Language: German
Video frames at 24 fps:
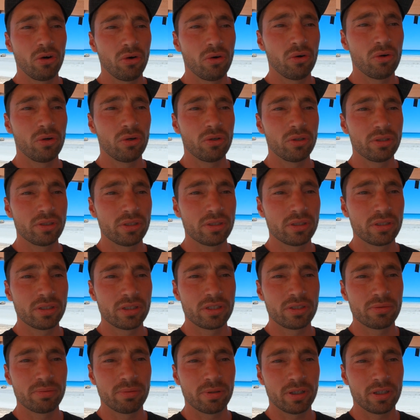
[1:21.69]
Und
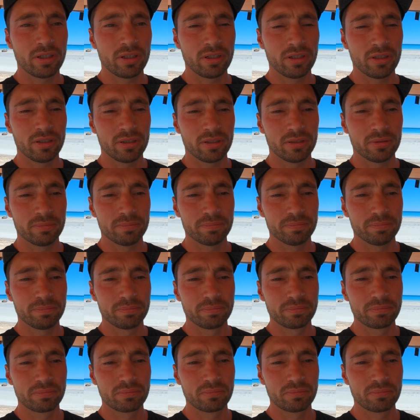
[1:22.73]
zwar ähm,